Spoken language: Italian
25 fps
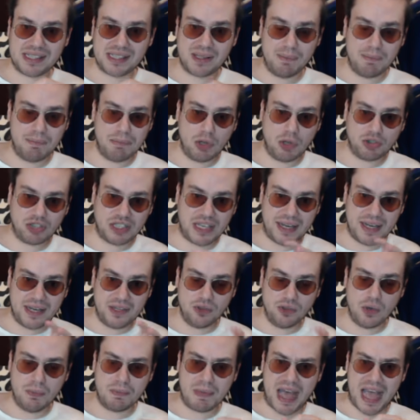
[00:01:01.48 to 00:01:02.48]
un po'
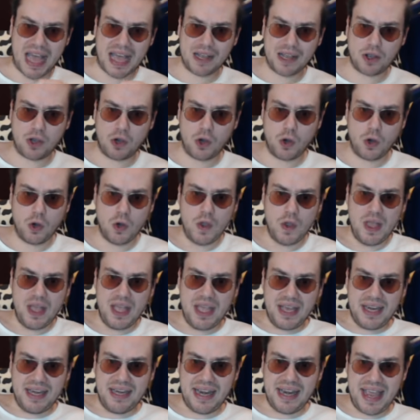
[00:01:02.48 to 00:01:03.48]
tenendo banco,
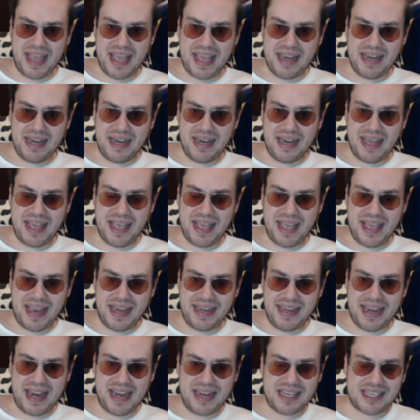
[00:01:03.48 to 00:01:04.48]
nelle,
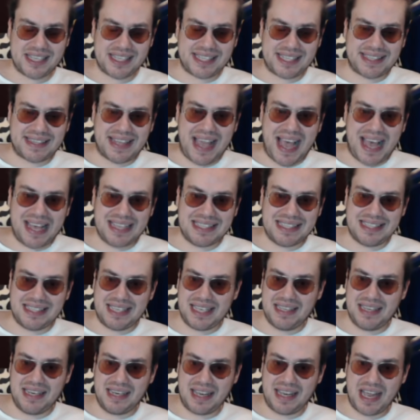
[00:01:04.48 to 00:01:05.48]
nelle
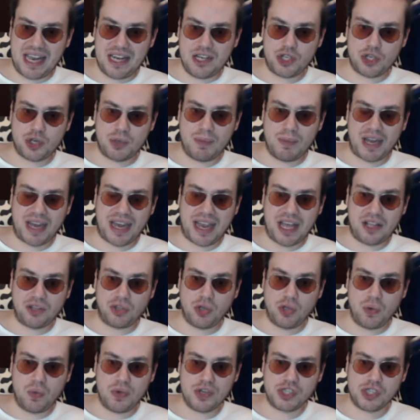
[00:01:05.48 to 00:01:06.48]
stanze del
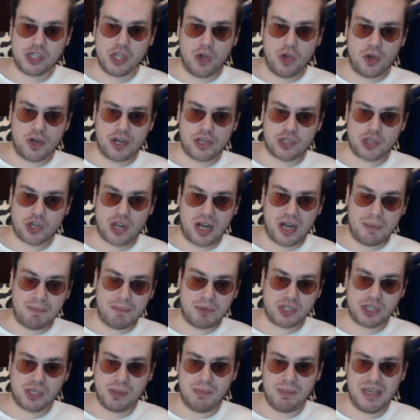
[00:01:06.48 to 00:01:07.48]
calciomercato in queste ore c'è cioè la
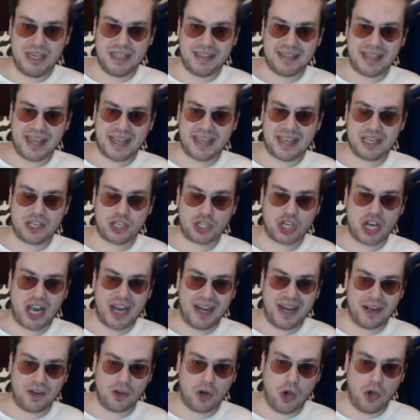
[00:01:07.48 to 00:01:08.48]
possibilità che
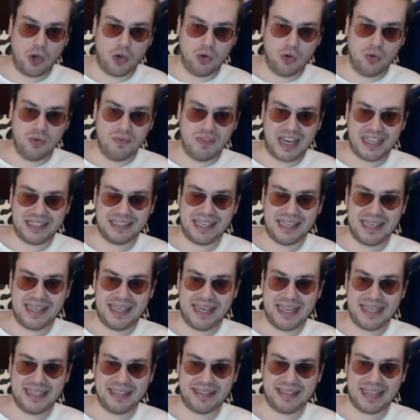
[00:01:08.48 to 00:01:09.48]
Cialanoglu vada
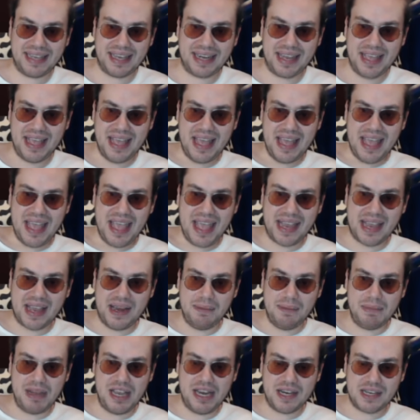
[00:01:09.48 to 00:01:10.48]
all'Inter e che
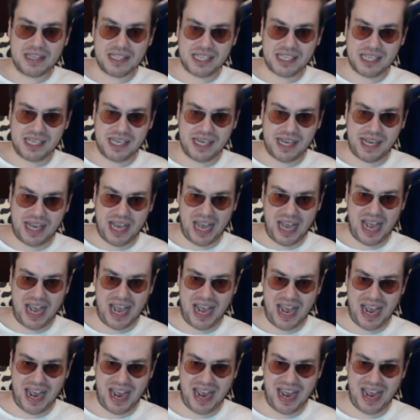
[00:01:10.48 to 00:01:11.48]
il Milan si
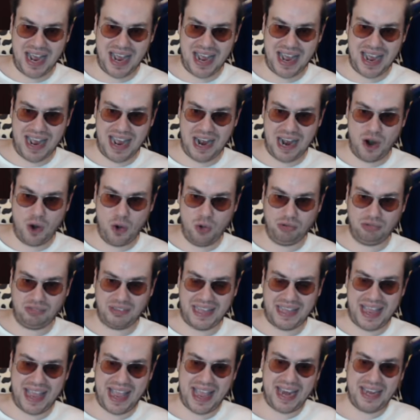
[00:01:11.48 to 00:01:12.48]

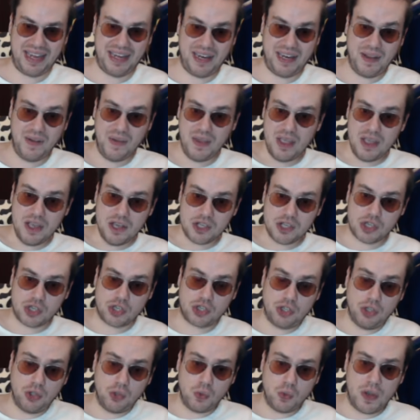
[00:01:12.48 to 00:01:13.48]
cauteli
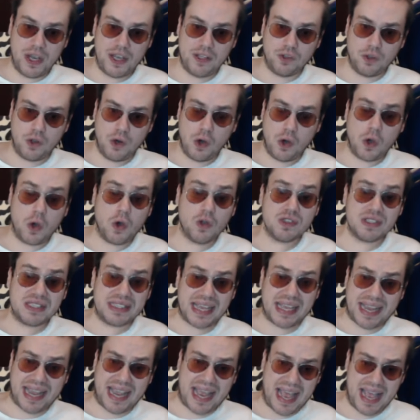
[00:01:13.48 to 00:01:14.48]
sostituendolo con
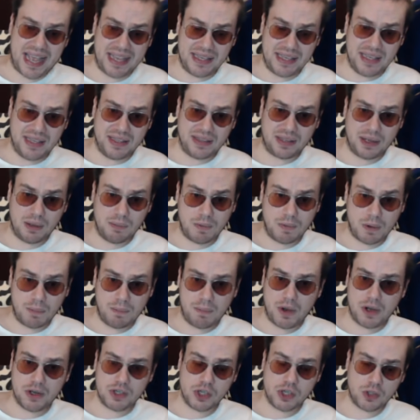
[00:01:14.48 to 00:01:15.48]
Zaccagni. E a tal
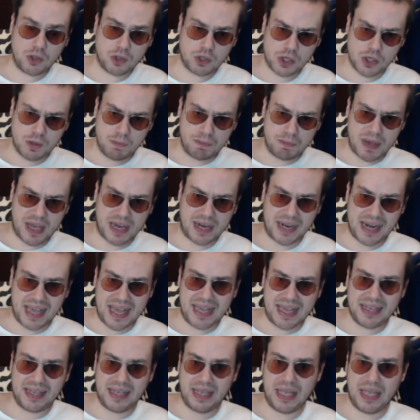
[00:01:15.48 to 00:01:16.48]
proposito si parla
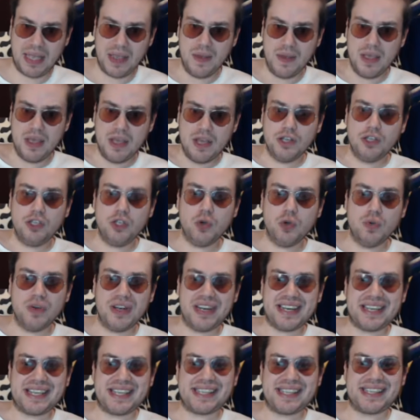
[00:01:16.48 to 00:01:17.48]
anche di un
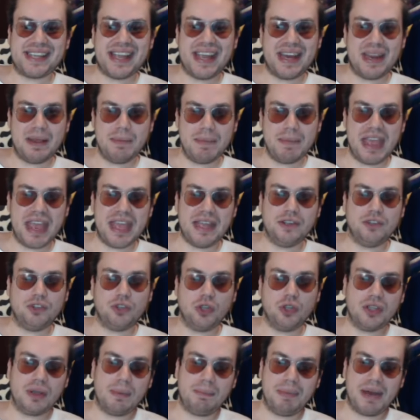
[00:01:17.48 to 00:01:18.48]

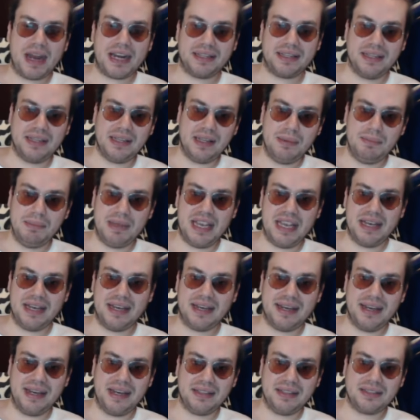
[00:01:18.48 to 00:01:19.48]
inserimento da parte del
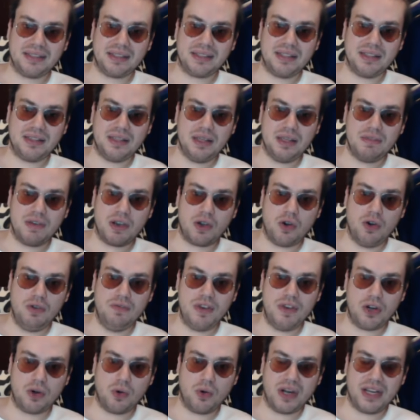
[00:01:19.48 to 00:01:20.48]
Milan nella trattativa col
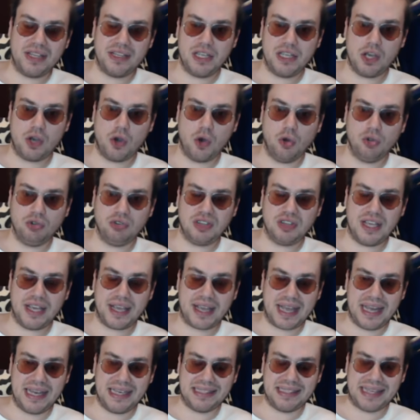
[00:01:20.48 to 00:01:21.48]
Verona di Conti e
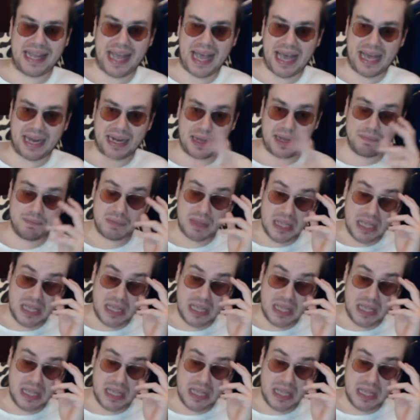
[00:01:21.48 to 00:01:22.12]
Caldara.